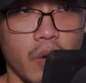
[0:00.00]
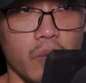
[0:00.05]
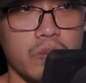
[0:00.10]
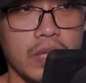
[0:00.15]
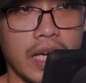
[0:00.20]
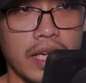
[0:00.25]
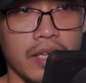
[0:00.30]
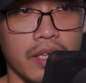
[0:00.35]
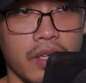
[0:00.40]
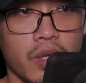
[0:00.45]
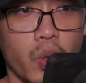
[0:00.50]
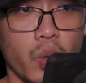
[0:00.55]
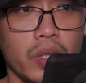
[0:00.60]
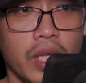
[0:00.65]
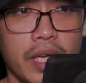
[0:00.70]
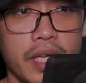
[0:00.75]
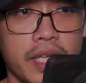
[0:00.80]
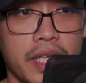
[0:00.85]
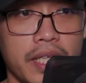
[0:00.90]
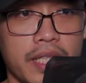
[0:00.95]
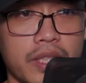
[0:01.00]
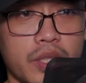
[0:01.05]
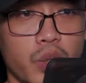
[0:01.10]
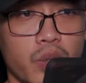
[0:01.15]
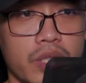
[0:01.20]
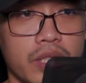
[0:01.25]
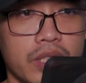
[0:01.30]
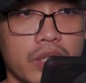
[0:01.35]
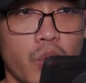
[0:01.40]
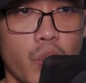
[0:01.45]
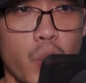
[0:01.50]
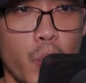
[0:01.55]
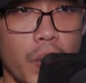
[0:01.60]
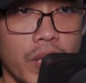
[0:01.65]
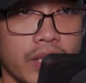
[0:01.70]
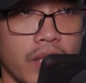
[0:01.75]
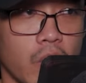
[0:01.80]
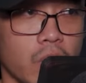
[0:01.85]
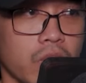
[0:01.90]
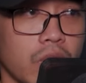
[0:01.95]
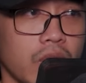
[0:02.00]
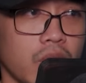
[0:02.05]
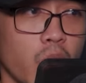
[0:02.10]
Cơn lốc xoáy kia gào thét lao tới.